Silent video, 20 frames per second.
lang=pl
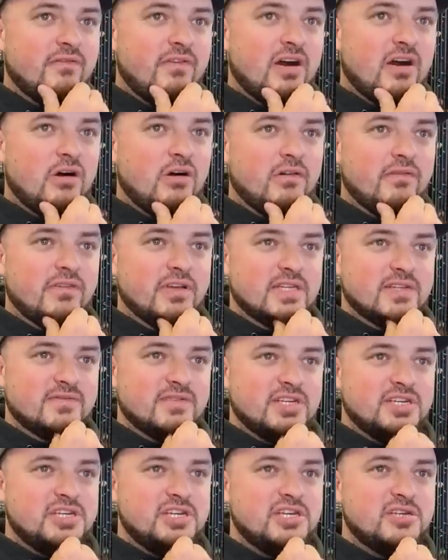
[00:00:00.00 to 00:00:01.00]
fachowiec w
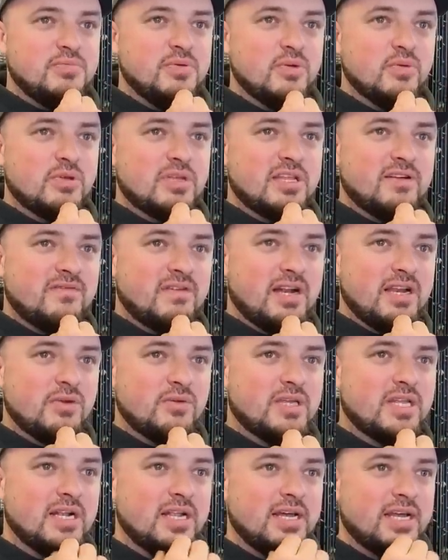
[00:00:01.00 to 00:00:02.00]
10 minut nawalił
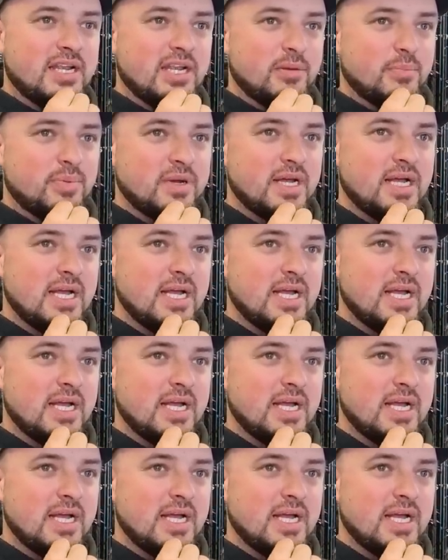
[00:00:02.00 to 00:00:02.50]
tyle ryb.